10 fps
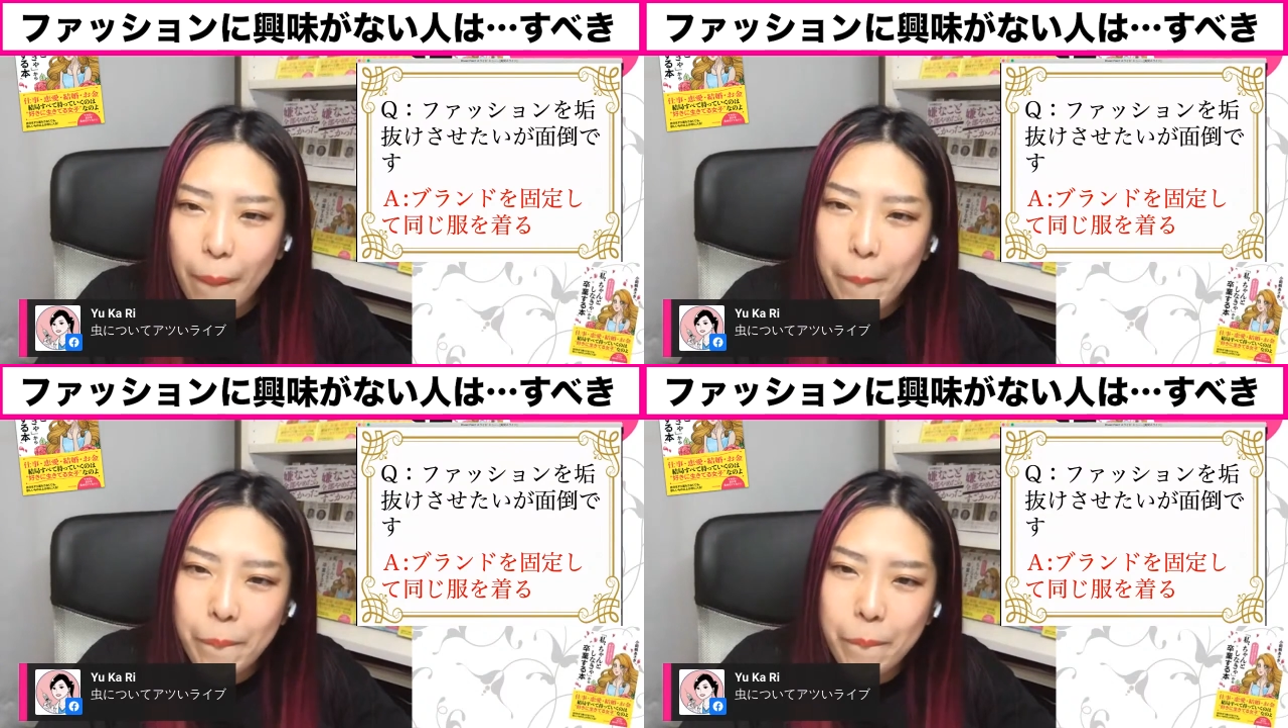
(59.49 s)

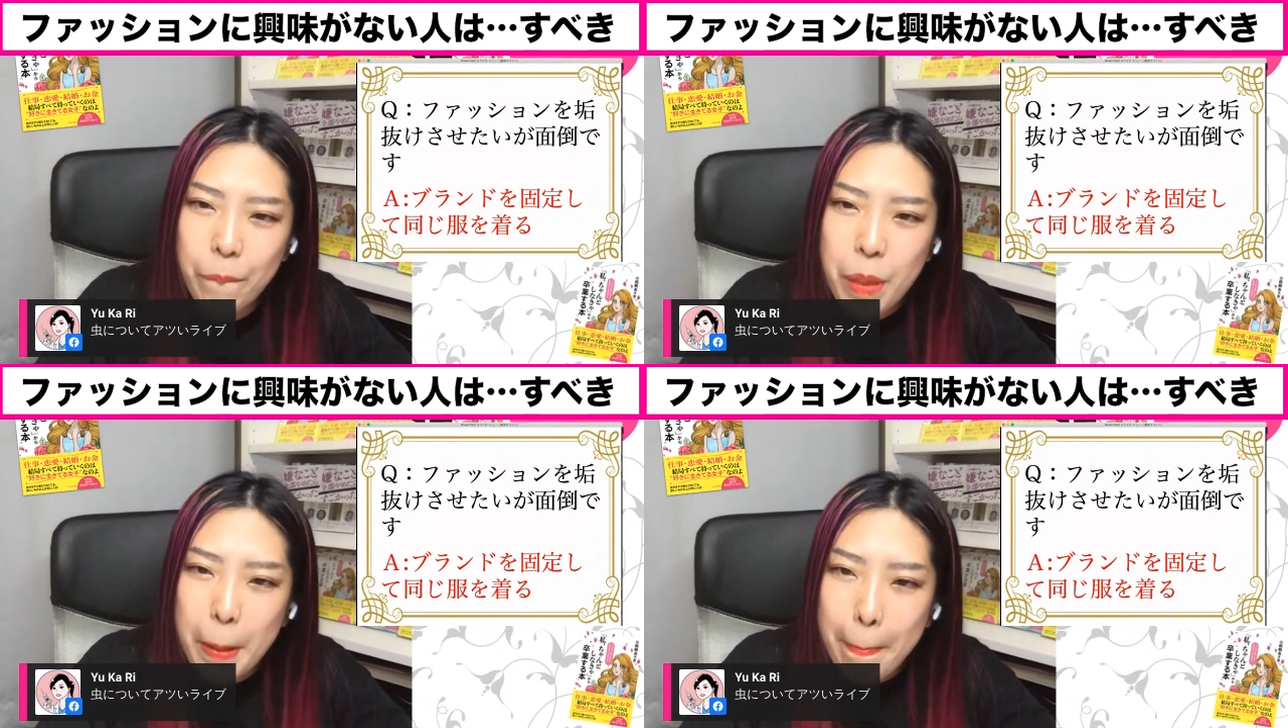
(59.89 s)
う
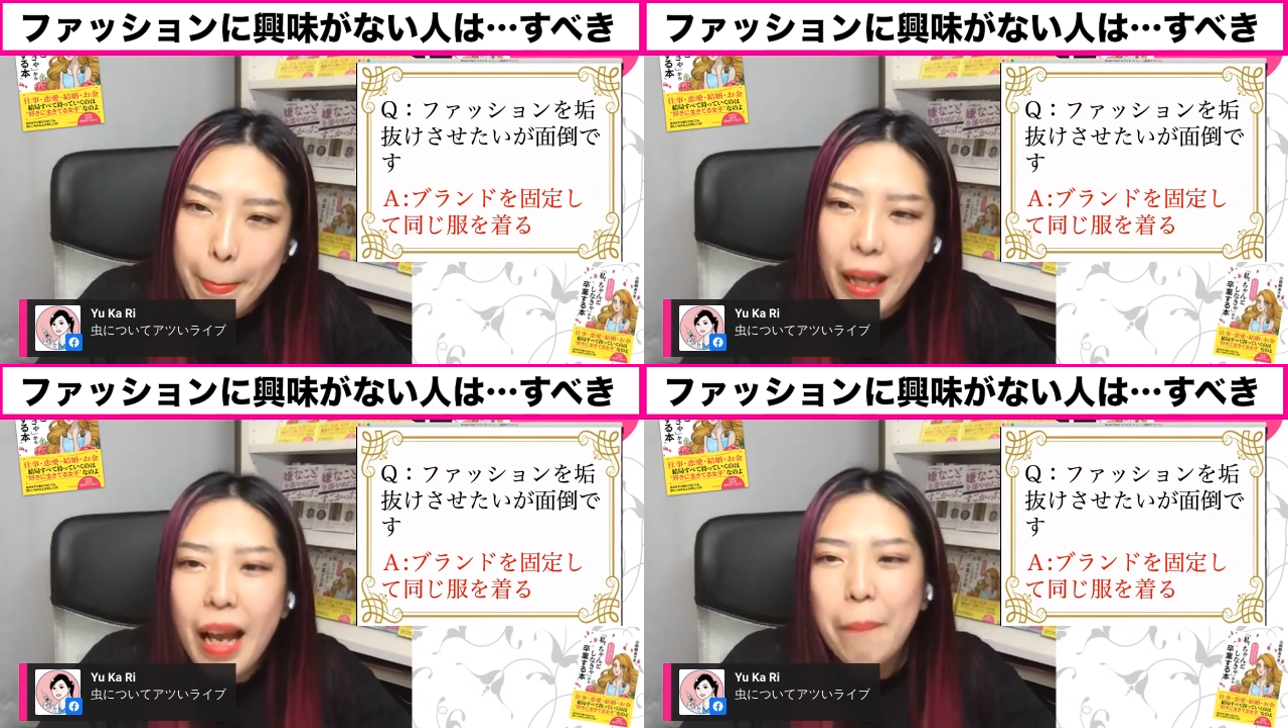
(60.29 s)
ん
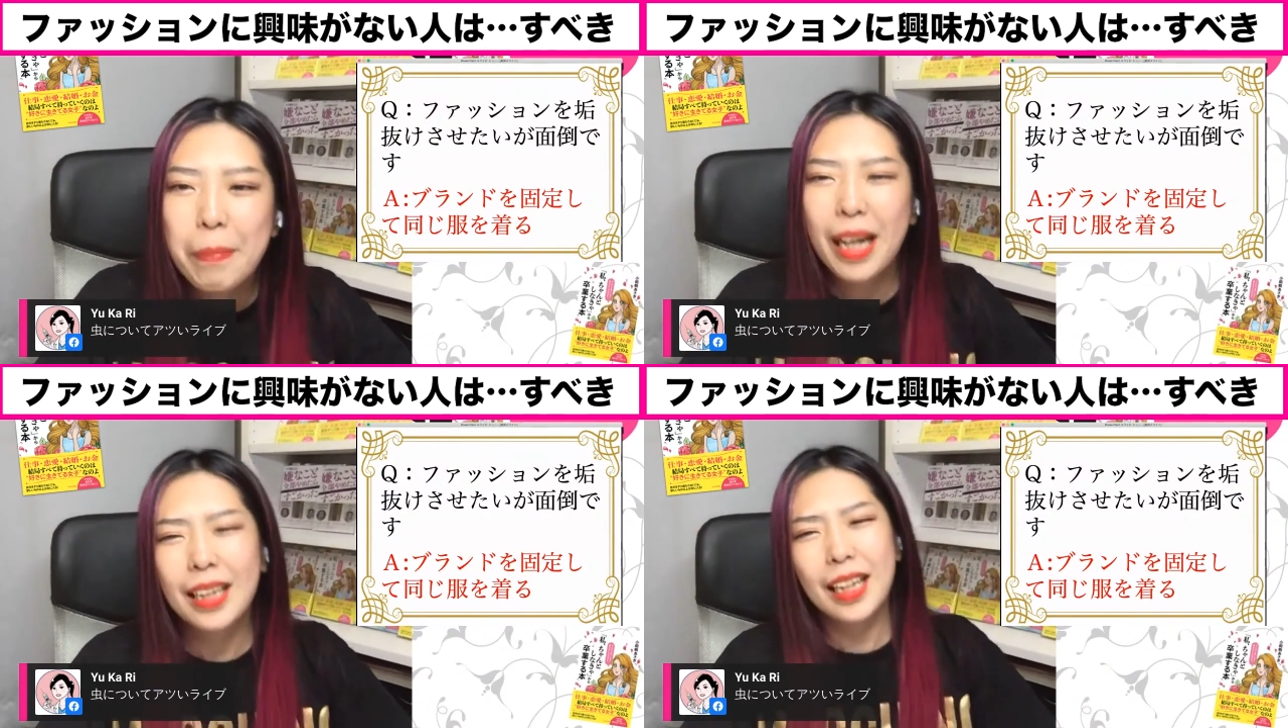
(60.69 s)

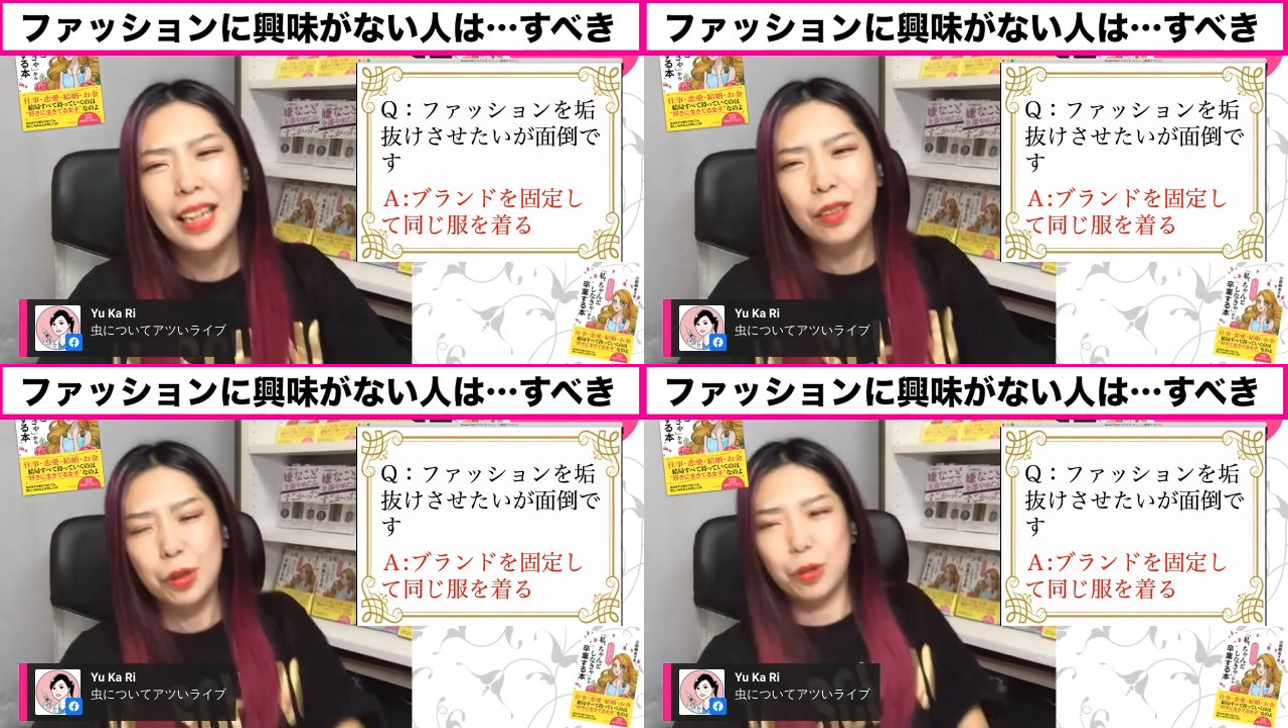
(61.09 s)
まあね、